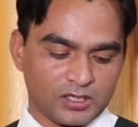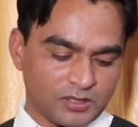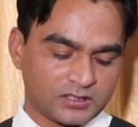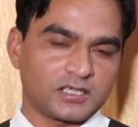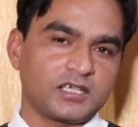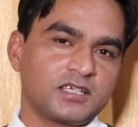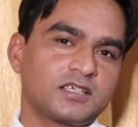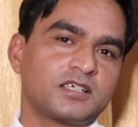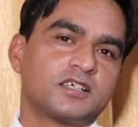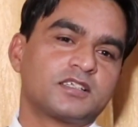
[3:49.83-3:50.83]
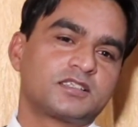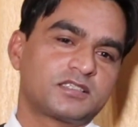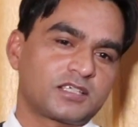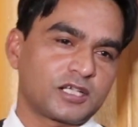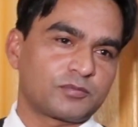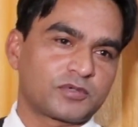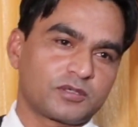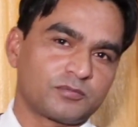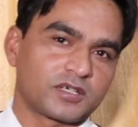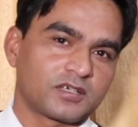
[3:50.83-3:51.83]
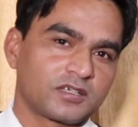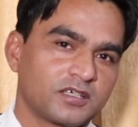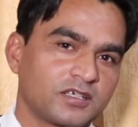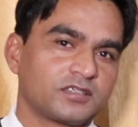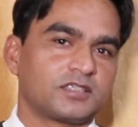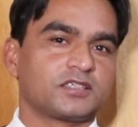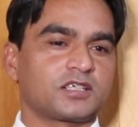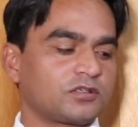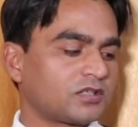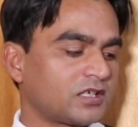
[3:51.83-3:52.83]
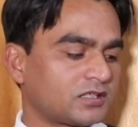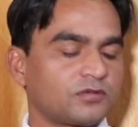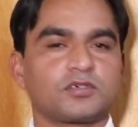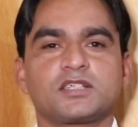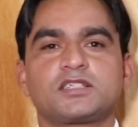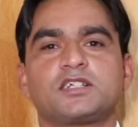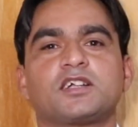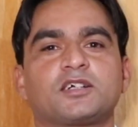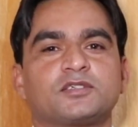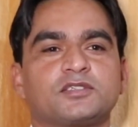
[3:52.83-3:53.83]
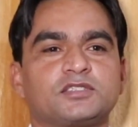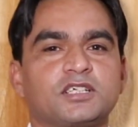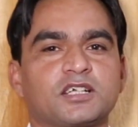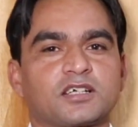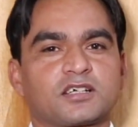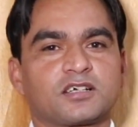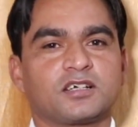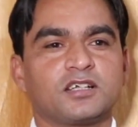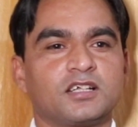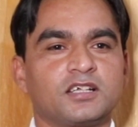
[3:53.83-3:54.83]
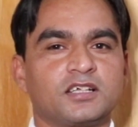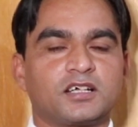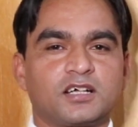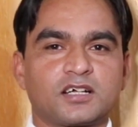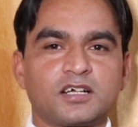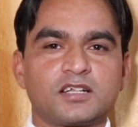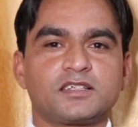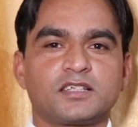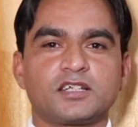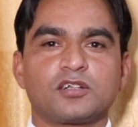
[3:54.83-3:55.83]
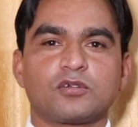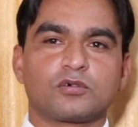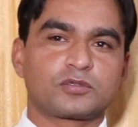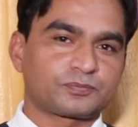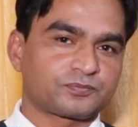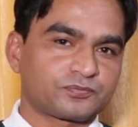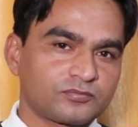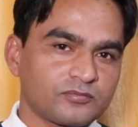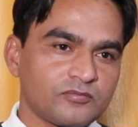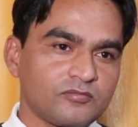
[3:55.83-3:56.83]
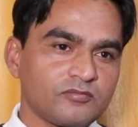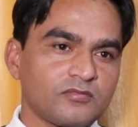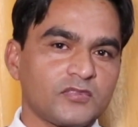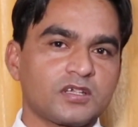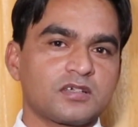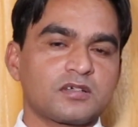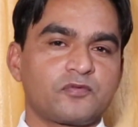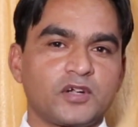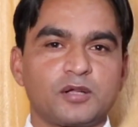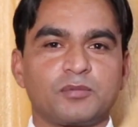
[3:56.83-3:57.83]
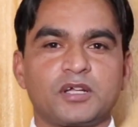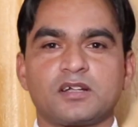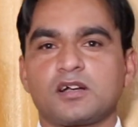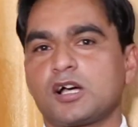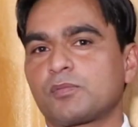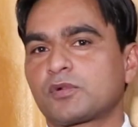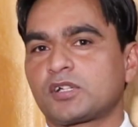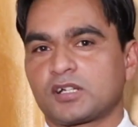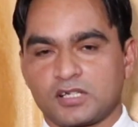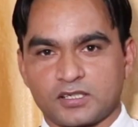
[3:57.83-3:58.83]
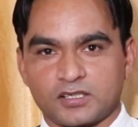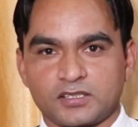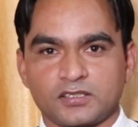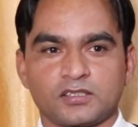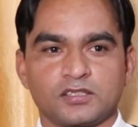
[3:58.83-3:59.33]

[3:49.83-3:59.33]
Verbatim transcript: अब आता है तीसरे टाइप का नंबर तीसरा जो ताश है वो है चिड़िया चिड़िया कैक का अगर ये लोग फील्ड में आपको टकरा गए